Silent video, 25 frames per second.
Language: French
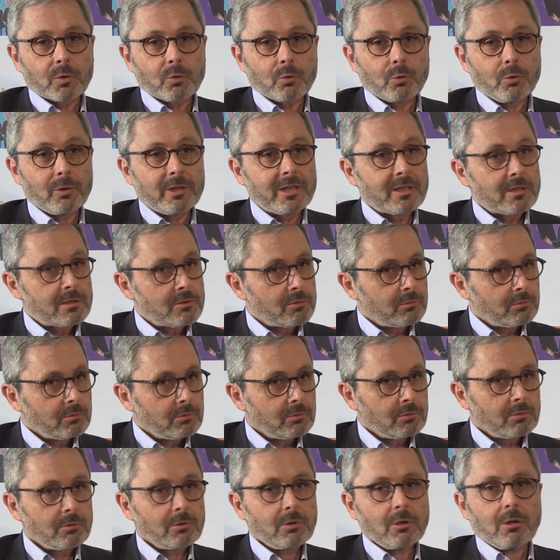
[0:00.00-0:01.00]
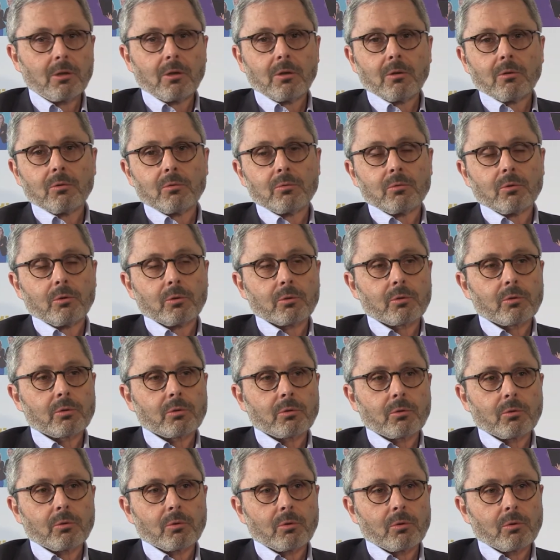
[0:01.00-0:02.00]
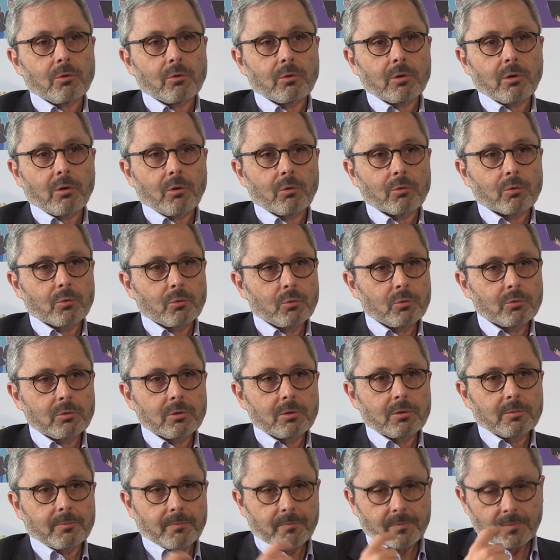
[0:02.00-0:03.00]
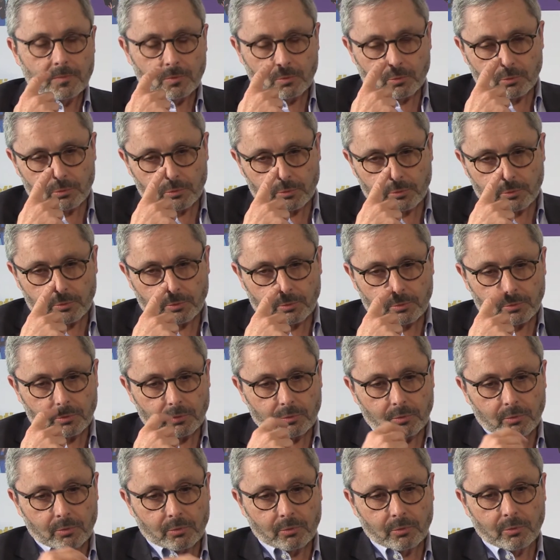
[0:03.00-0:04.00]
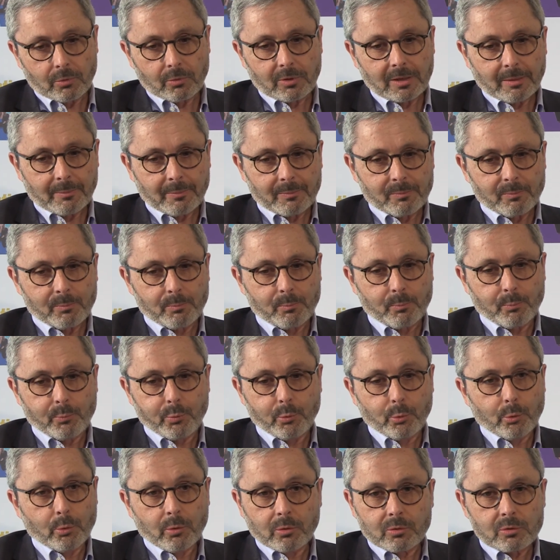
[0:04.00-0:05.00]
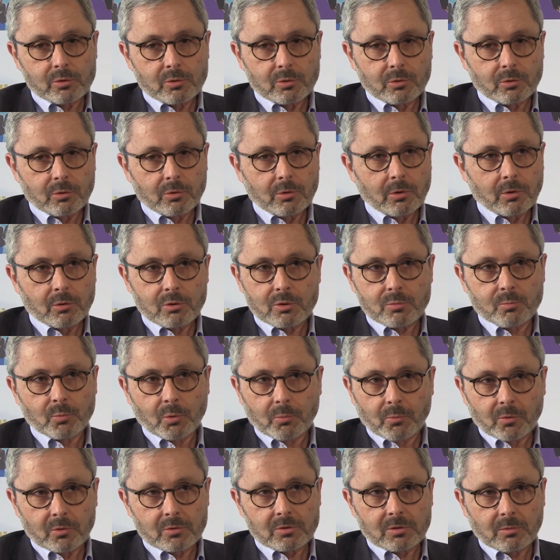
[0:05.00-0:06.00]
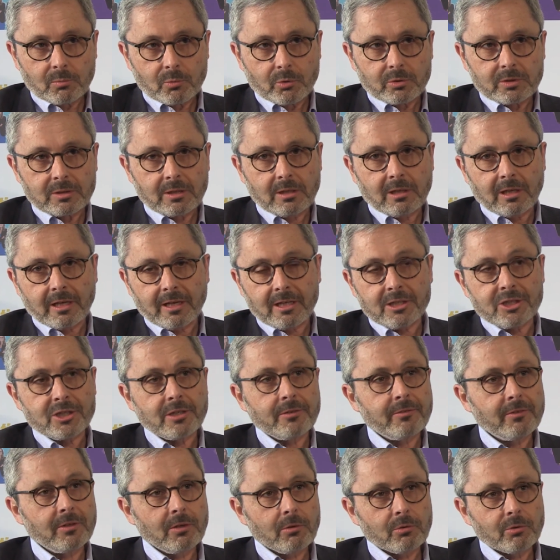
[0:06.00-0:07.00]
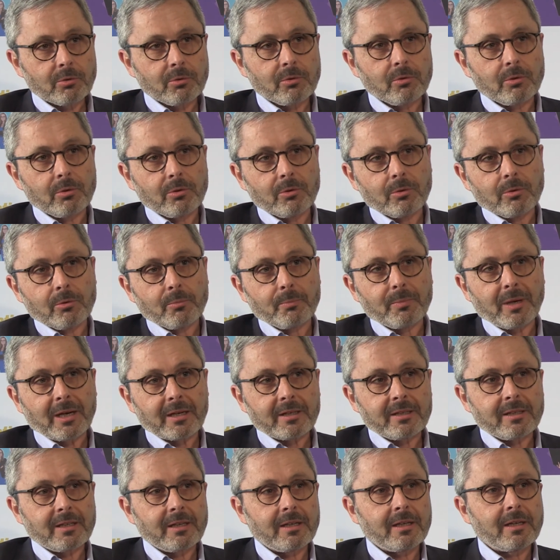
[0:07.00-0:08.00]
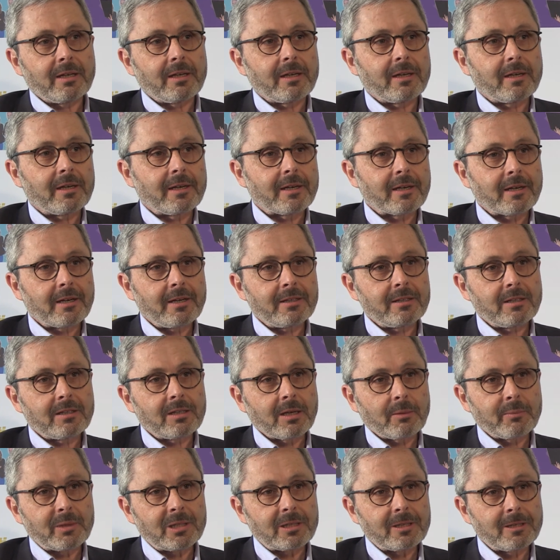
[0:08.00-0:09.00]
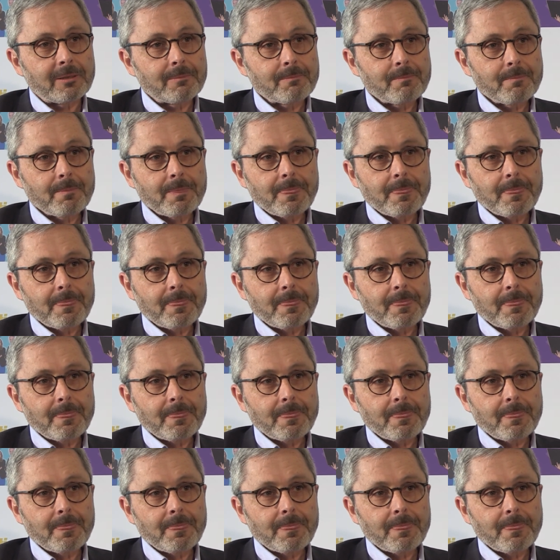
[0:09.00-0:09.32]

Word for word: liaison ou autres grandes routes, donc qu'on n'a plus en ce, moment, semble-t-il. La LGV entre Paris et Rennes est terminée.